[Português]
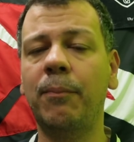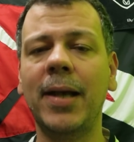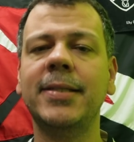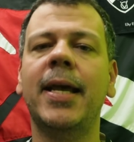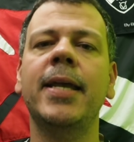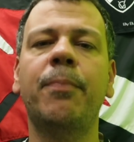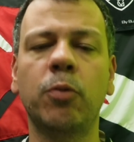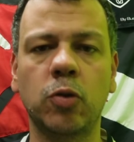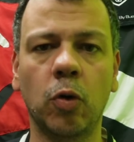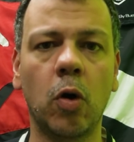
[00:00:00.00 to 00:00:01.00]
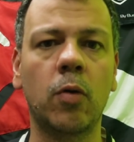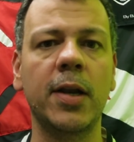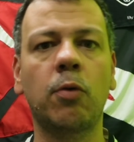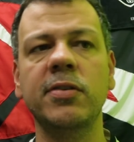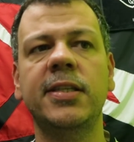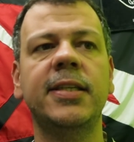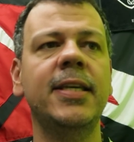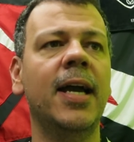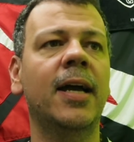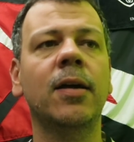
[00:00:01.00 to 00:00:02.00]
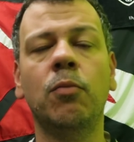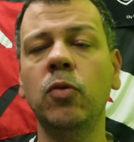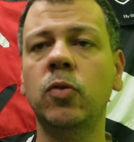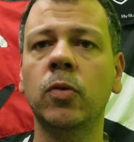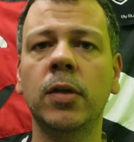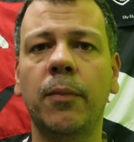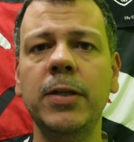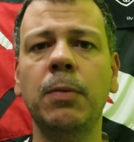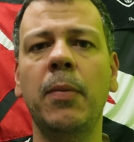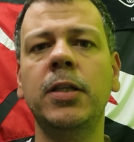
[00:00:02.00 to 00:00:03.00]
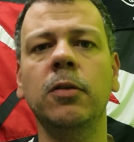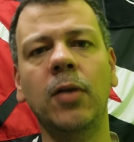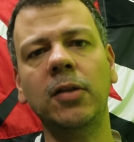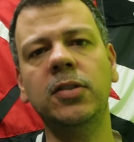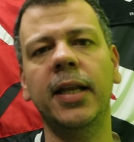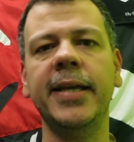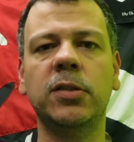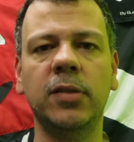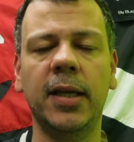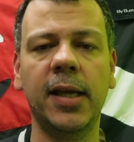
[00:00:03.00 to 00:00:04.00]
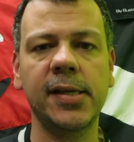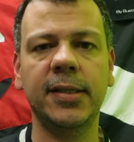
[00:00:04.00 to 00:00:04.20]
para sair para o jogo, ele conseguia muito, principalmente no lado direito, né?